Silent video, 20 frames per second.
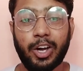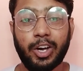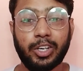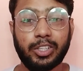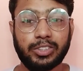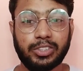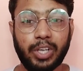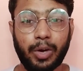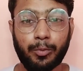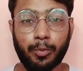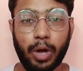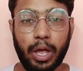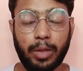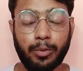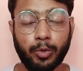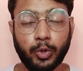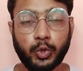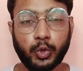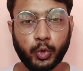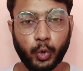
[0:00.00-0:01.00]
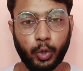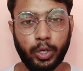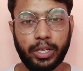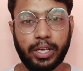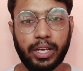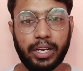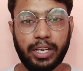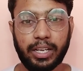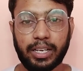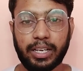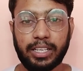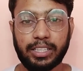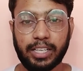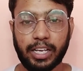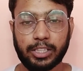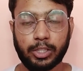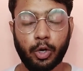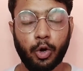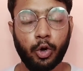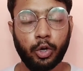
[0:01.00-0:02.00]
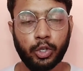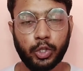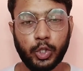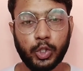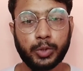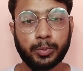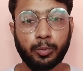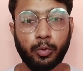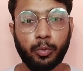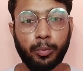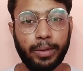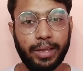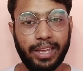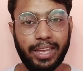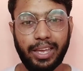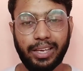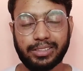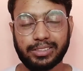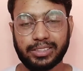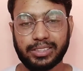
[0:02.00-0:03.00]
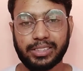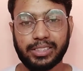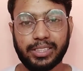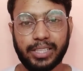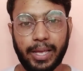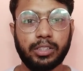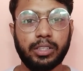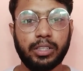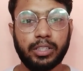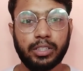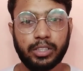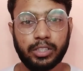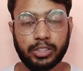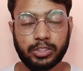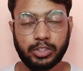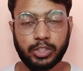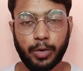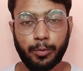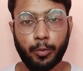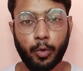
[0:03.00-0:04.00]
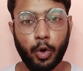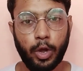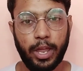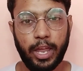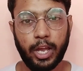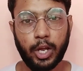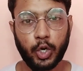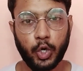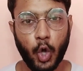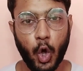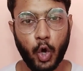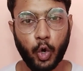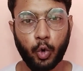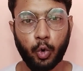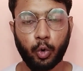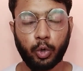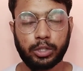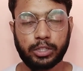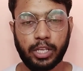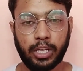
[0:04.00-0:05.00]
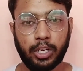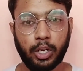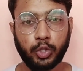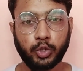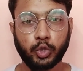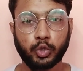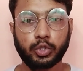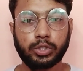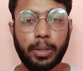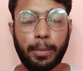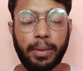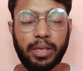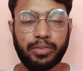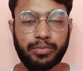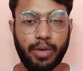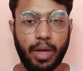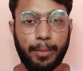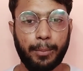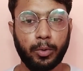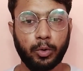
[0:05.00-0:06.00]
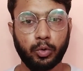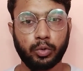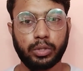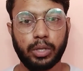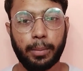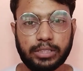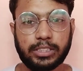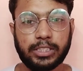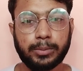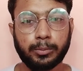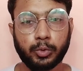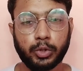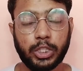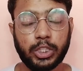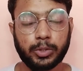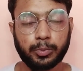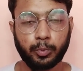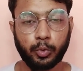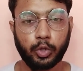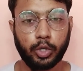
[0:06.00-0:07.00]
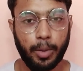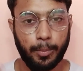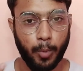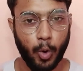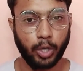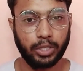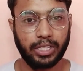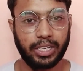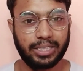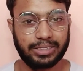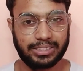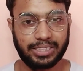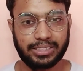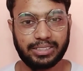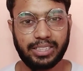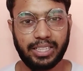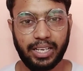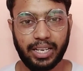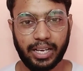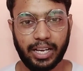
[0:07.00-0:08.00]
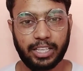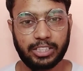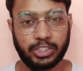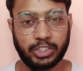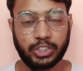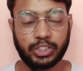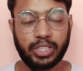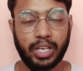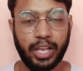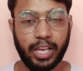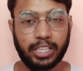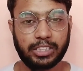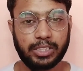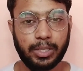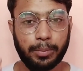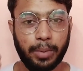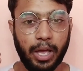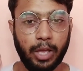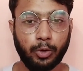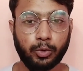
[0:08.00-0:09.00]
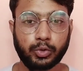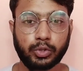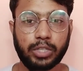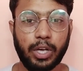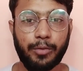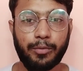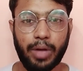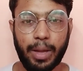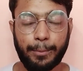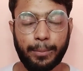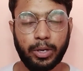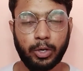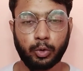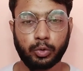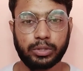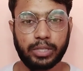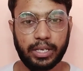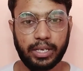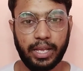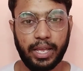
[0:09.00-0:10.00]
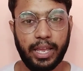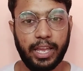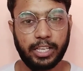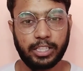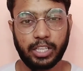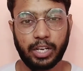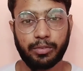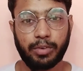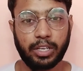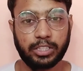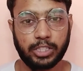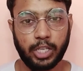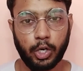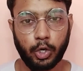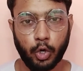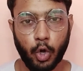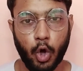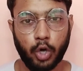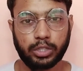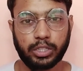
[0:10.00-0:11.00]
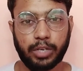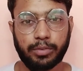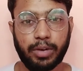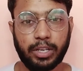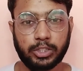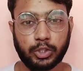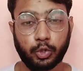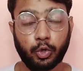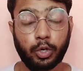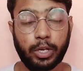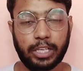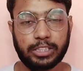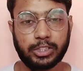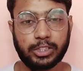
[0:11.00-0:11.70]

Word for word: जब भाई वो चोरी करने के लिए जाता है और इस मूवी में एक सीन है जब वो एक लॉक खोलता है ना जो उसके पास वेपन होता है भाई बोले तो इस मूवी का बहुत अच्छा सीन लगा जिस तरीके से भाई उसका वेपन होता है ना एक दरवाजा लॉक दरवाजे को कैसे